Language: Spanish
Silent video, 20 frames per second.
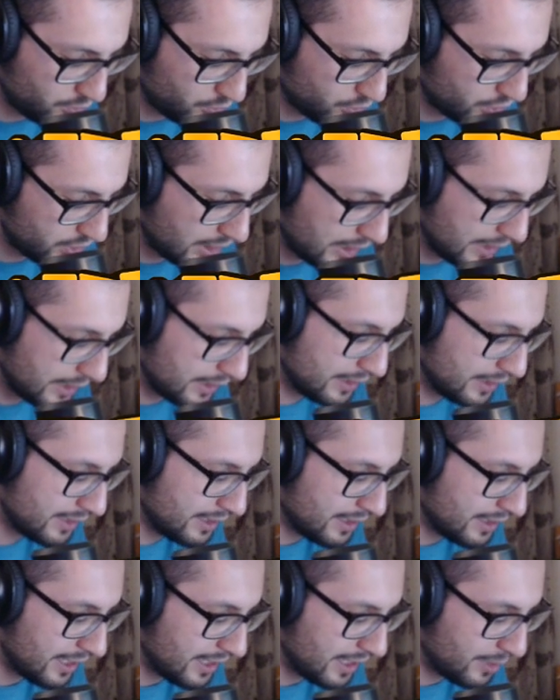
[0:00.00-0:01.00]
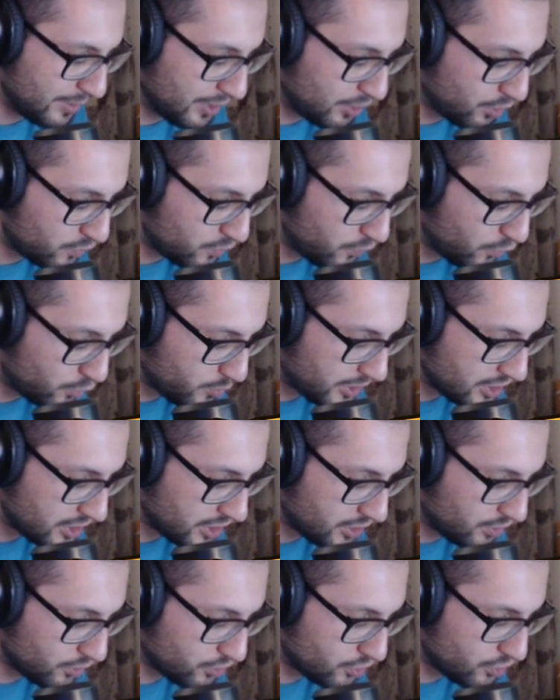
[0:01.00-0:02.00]
O sea, la mejor forma,
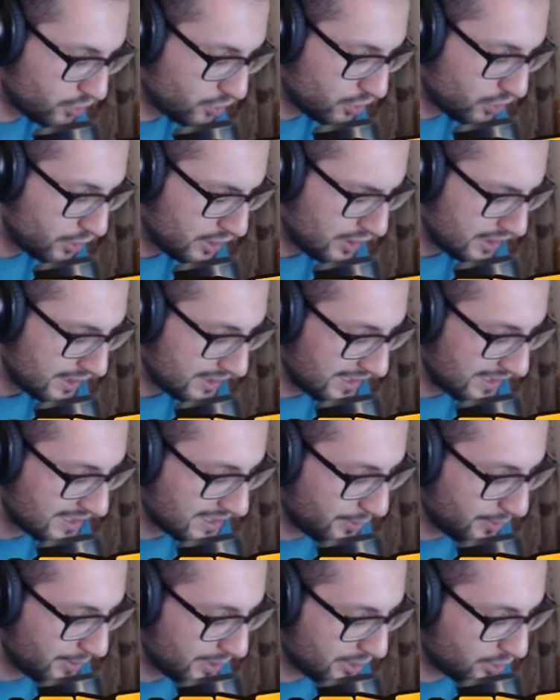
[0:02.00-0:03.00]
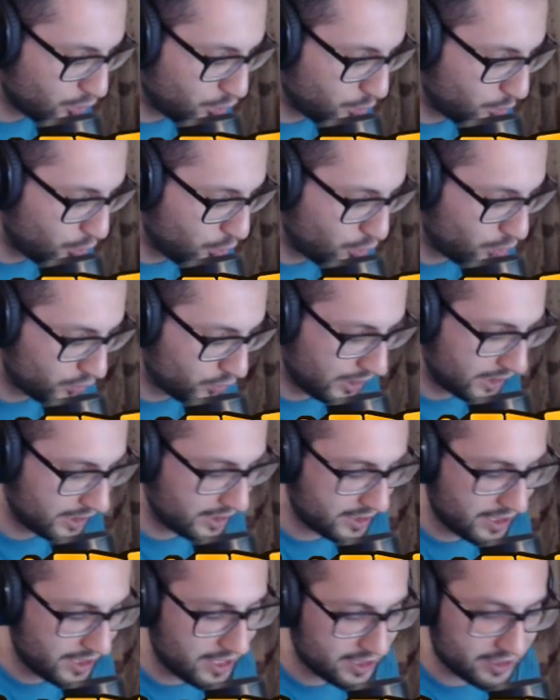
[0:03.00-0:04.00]
chicos, de saber cómo...
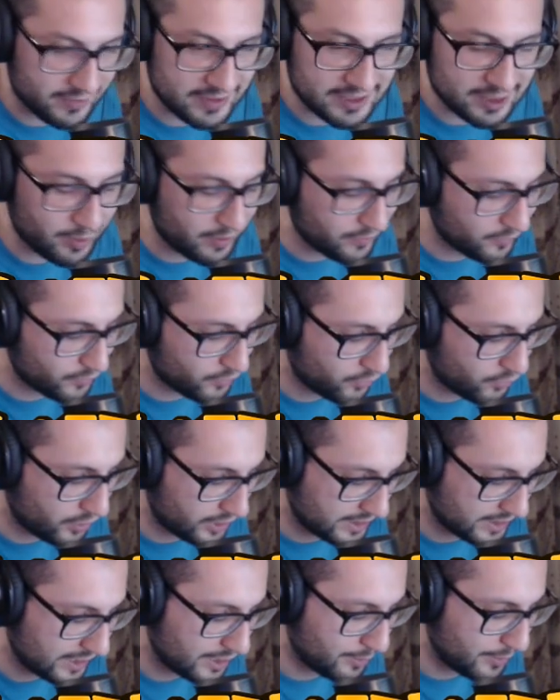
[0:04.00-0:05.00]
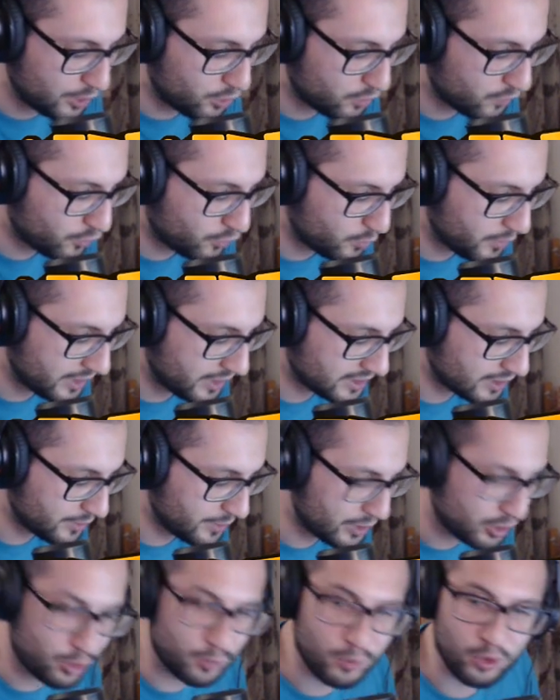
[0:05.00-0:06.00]
Al, revés también funciona. O sea, la mejor forma de
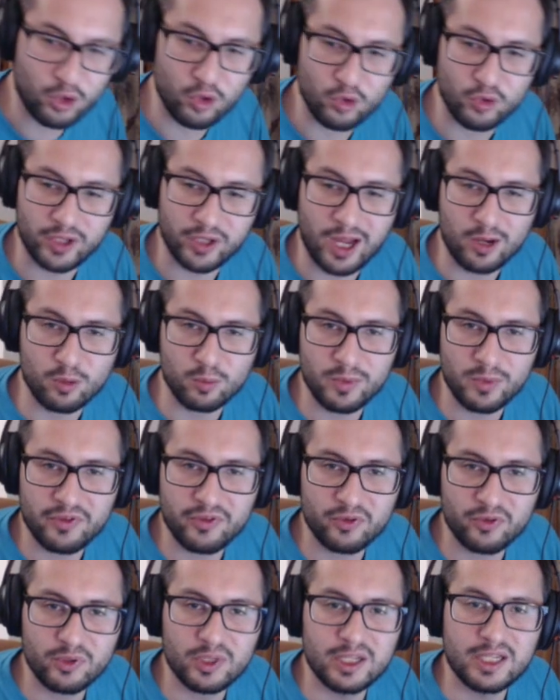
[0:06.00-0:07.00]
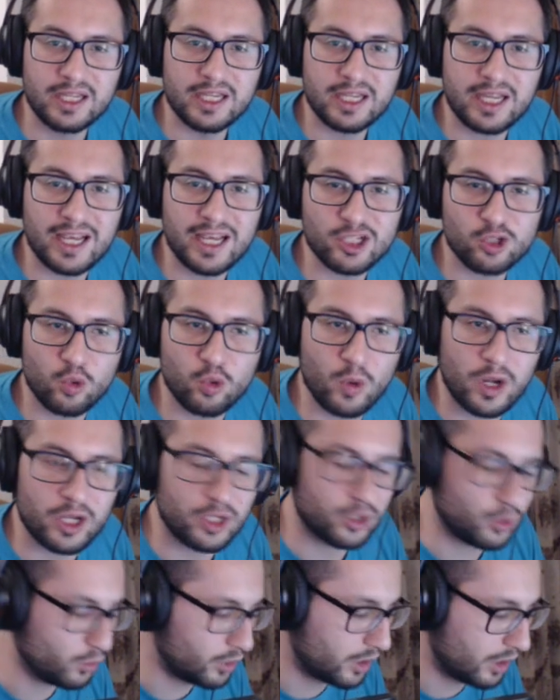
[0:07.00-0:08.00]
saber cómo controlar un mazo es
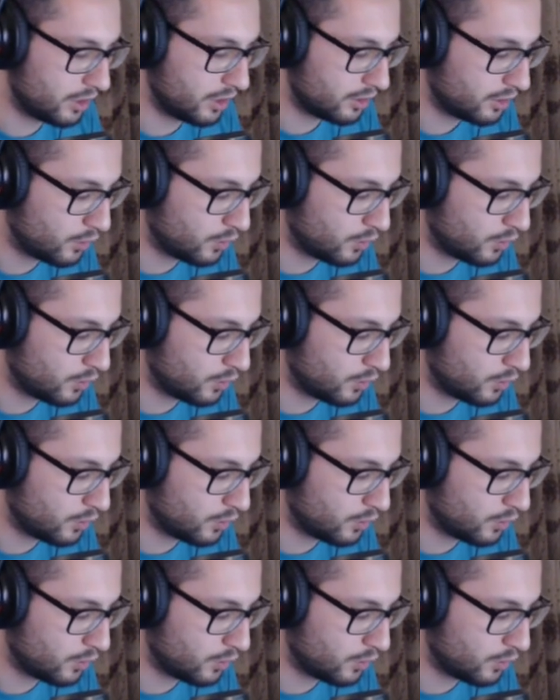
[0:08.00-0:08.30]
jugando con él.